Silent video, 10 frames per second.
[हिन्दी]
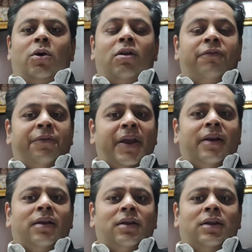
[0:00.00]
और
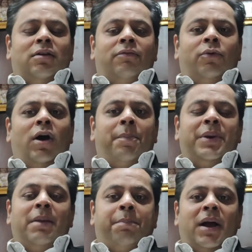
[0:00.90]
फिर वो
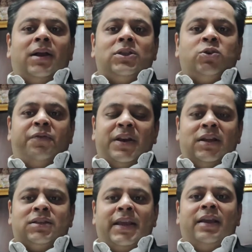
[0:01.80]
अपने पंख जो
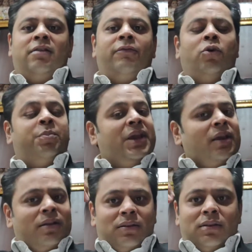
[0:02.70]
फेदर्स हैं वो भी
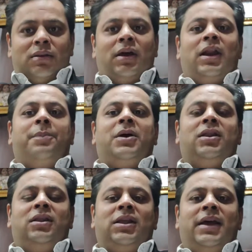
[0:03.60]
खराब
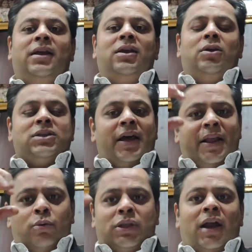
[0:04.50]
कर देता है
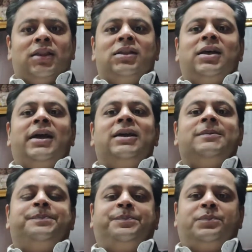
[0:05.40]
सारे उतार देता
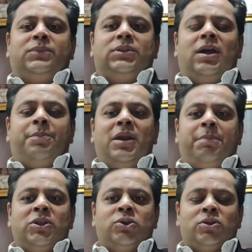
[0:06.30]
है अपने
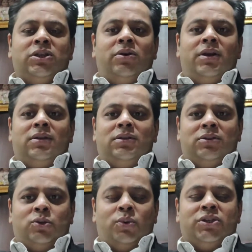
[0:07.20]
पंजों से और
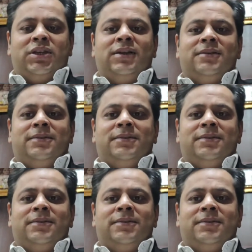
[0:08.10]
चोंच से